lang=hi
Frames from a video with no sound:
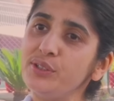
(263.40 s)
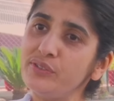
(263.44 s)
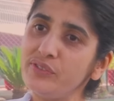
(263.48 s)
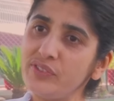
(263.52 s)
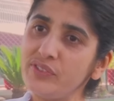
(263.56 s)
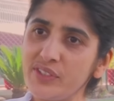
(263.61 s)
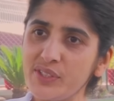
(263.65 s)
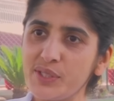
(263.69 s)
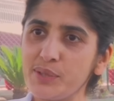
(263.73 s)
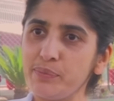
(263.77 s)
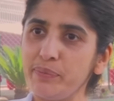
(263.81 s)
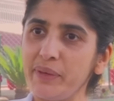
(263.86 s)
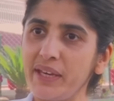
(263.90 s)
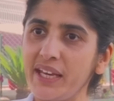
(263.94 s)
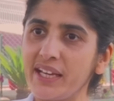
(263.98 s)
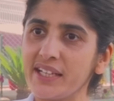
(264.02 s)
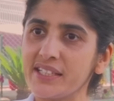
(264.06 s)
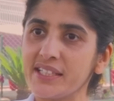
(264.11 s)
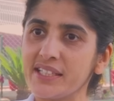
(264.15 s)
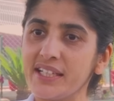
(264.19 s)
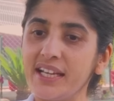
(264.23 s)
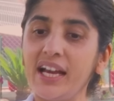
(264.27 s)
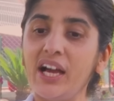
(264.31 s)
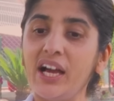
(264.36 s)
ऑफ
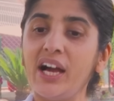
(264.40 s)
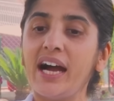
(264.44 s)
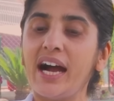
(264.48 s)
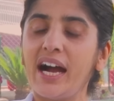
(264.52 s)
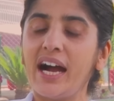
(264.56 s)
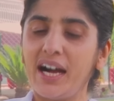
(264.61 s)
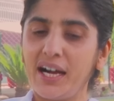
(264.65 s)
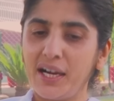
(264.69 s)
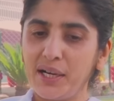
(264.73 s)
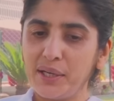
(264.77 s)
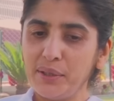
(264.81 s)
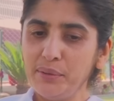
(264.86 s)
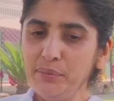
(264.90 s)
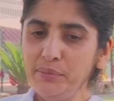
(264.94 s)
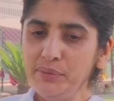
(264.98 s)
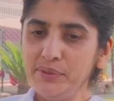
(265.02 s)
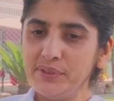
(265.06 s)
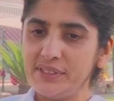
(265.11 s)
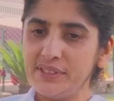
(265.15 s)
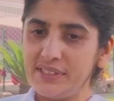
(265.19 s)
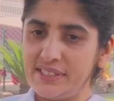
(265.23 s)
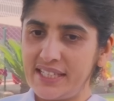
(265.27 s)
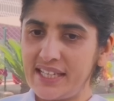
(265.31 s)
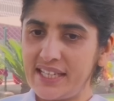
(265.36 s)
रिस्पेक्ट अब
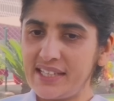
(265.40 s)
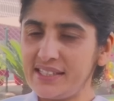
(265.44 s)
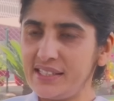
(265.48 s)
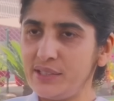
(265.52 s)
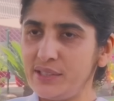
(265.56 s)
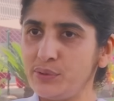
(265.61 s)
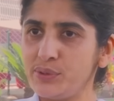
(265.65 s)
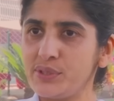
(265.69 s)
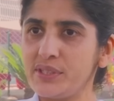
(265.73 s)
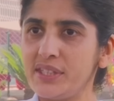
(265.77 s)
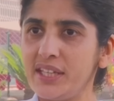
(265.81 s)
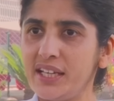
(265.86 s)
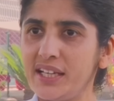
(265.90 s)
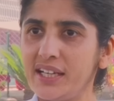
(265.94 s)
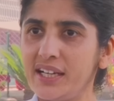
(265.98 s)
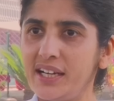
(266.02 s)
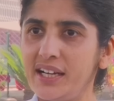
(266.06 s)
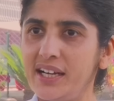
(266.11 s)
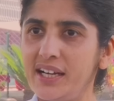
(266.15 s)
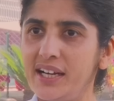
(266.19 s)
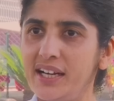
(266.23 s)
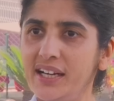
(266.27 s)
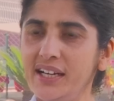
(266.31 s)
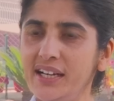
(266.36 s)
जैसे उसने
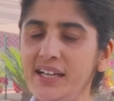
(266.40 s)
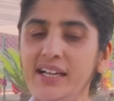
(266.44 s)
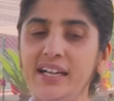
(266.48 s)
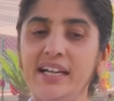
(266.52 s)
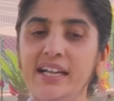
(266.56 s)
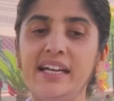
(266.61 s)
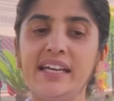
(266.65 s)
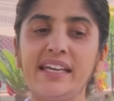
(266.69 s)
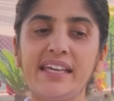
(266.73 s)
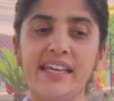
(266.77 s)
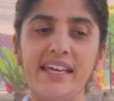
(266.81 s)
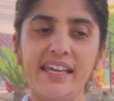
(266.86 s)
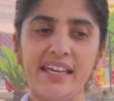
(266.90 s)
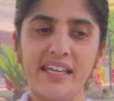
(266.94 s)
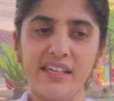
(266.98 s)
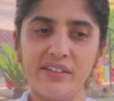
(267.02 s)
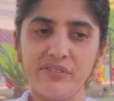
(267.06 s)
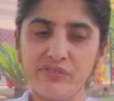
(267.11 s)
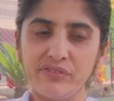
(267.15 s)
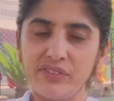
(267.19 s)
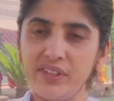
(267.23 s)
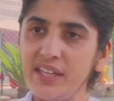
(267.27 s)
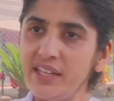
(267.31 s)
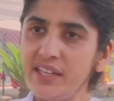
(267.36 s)
कहा कि
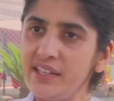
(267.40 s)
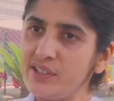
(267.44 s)
इफ दे